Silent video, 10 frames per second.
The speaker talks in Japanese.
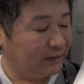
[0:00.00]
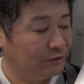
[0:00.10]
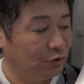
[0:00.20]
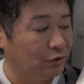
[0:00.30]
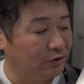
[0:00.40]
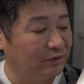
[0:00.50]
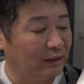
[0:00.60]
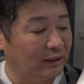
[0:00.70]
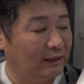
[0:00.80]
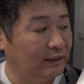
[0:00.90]
ちょっとっていう
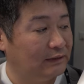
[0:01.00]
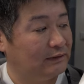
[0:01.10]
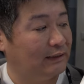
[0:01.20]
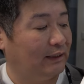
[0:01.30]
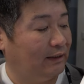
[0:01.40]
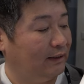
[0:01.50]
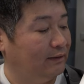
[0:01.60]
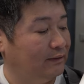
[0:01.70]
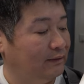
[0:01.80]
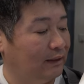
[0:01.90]
か、かなりちっちゃいかな。
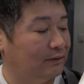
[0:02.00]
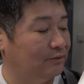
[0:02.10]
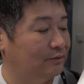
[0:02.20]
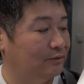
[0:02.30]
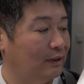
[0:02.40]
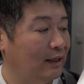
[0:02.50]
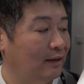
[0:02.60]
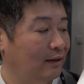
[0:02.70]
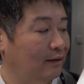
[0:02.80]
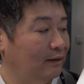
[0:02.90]
あのー、
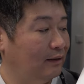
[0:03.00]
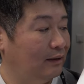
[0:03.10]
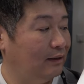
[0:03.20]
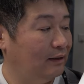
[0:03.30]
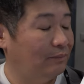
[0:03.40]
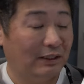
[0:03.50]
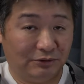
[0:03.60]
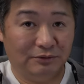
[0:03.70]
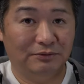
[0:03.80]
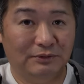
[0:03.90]
えー、
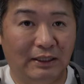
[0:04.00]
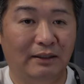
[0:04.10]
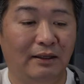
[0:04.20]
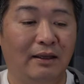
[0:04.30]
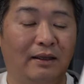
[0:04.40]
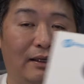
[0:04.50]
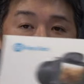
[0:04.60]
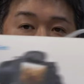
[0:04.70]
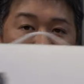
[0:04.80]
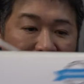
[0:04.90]
バージョン。ね。えー、
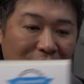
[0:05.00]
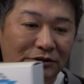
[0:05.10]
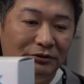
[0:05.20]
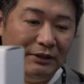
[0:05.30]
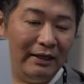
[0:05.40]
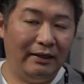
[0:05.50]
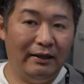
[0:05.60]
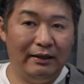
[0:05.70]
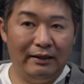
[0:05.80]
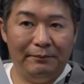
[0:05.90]
この2機種ね、
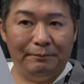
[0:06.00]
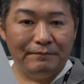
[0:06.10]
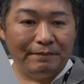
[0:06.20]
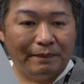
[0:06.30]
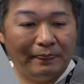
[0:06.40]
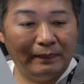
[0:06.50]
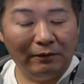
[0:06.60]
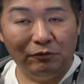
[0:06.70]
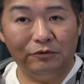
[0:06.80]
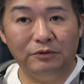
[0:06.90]

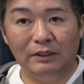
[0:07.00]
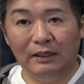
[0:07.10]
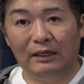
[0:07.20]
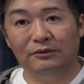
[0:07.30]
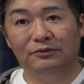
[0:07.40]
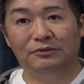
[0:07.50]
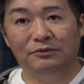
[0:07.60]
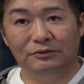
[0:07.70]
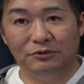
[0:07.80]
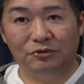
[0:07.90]
えー、を、あの
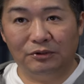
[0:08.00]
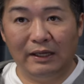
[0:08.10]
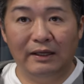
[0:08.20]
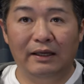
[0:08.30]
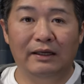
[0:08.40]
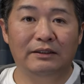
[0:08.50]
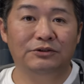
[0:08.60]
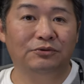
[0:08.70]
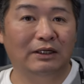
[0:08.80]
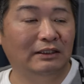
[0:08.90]
ちょっとね、え
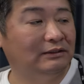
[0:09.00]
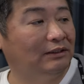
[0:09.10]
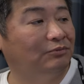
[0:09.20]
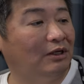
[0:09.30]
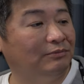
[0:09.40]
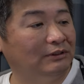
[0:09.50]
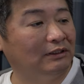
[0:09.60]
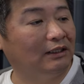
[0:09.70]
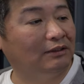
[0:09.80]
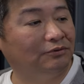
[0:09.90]
紹介してもらえませ
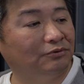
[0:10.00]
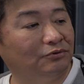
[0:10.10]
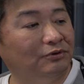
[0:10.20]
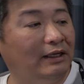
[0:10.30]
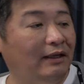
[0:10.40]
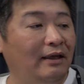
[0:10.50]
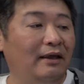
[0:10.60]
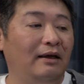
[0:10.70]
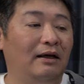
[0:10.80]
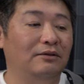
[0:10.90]
んかということで、
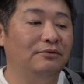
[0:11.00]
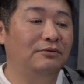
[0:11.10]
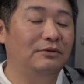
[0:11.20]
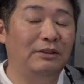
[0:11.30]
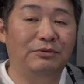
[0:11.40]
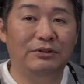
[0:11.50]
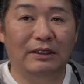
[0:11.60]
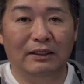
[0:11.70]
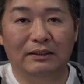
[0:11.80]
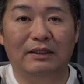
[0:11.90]
あの
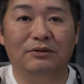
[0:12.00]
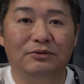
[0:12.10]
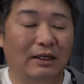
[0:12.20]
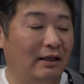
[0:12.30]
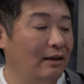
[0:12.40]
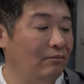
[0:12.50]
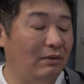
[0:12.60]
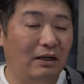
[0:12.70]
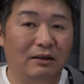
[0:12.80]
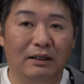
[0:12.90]
レビューレアが来たので、
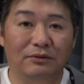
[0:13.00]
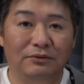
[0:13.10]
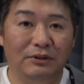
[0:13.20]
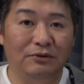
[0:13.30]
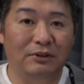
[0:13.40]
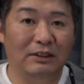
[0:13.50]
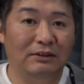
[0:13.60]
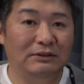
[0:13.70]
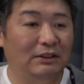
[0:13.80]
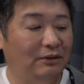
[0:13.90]
まあ、あの、いろいろ
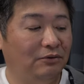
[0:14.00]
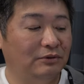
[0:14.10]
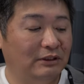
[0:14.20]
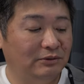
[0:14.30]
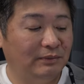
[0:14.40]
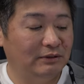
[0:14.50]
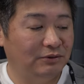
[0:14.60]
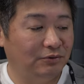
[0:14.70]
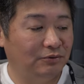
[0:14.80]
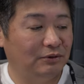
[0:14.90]
話して OK しま
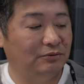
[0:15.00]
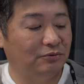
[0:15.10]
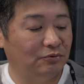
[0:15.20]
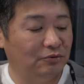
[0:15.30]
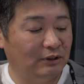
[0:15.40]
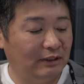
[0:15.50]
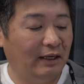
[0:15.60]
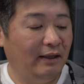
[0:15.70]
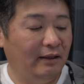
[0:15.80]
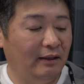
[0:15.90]
すよということで
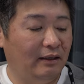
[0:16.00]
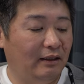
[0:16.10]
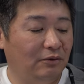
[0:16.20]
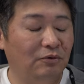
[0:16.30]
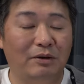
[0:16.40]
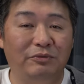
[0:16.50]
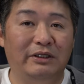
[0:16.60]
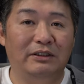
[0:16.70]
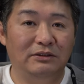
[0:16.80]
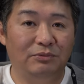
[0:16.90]
ね、え今回も
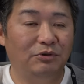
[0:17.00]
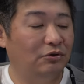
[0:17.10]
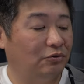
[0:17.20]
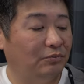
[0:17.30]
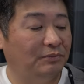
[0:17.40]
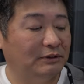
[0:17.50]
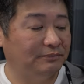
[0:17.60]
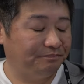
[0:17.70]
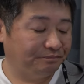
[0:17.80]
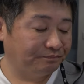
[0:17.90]
やらせてもらおうと思いま
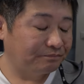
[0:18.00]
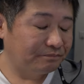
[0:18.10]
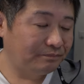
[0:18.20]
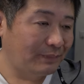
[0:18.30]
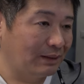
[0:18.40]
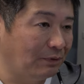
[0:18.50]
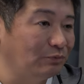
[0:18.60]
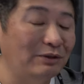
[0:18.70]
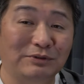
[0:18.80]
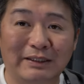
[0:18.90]
す。まあ、う
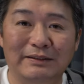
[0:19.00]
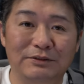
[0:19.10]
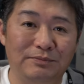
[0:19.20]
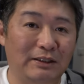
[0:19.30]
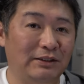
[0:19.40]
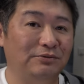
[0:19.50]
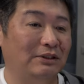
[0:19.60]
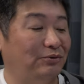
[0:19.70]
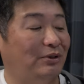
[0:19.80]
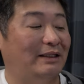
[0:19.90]
まくね、説明できる
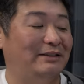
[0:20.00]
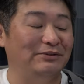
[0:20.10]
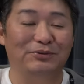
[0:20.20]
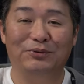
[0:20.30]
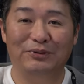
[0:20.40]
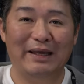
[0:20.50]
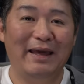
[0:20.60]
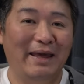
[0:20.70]
かどうかっていうところね、